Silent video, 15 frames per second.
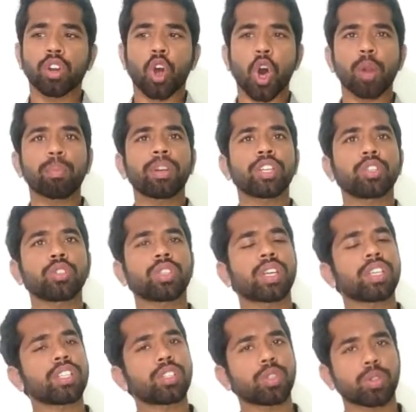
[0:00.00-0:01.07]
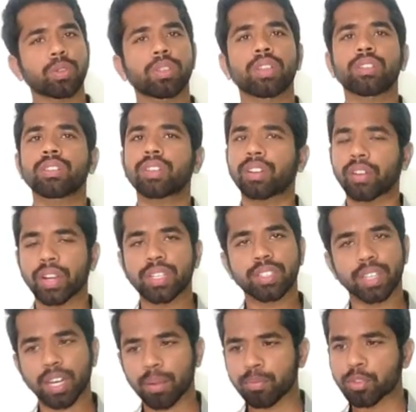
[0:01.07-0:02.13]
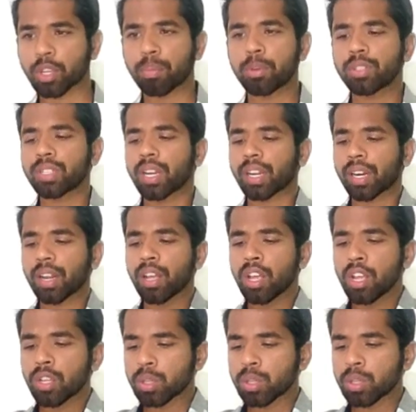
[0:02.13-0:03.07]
నార్మల్ యూజర్ నుంచి యూజర్స్ని క్రియేట్ చేయలేం సపోజ్ నేను ఇక్కడ